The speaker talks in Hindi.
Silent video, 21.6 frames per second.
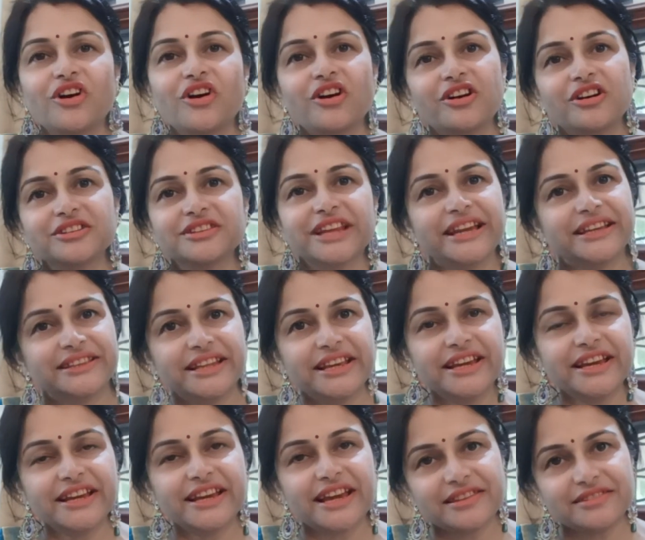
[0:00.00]
और देखते
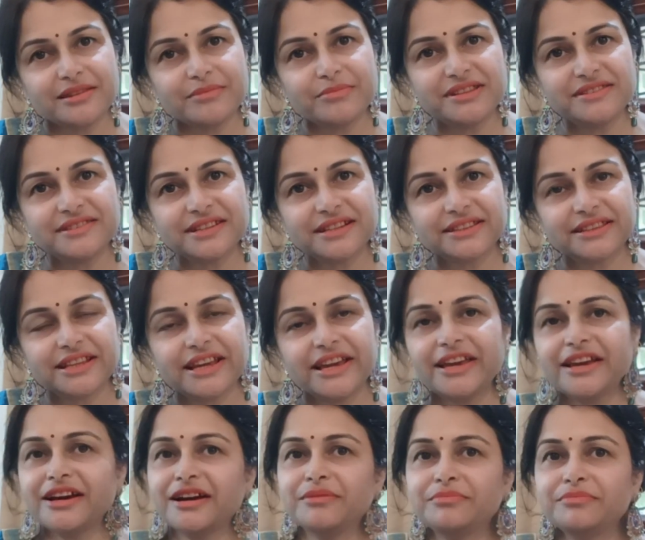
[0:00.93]
हैं कैसे बन सकते
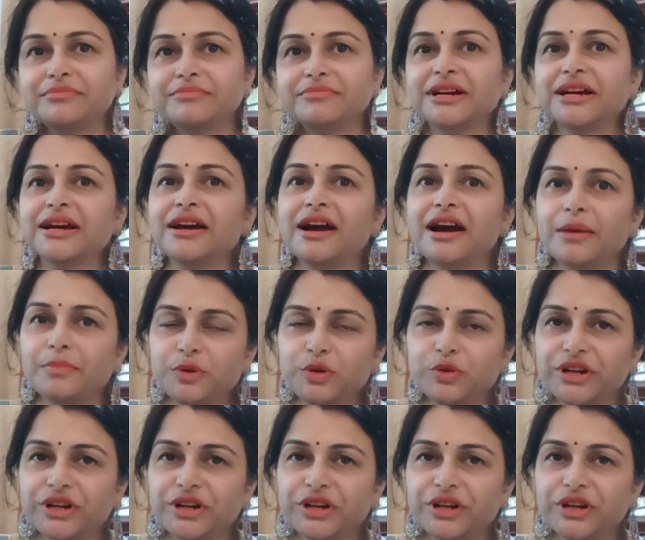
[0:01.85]
हैं हम अप टू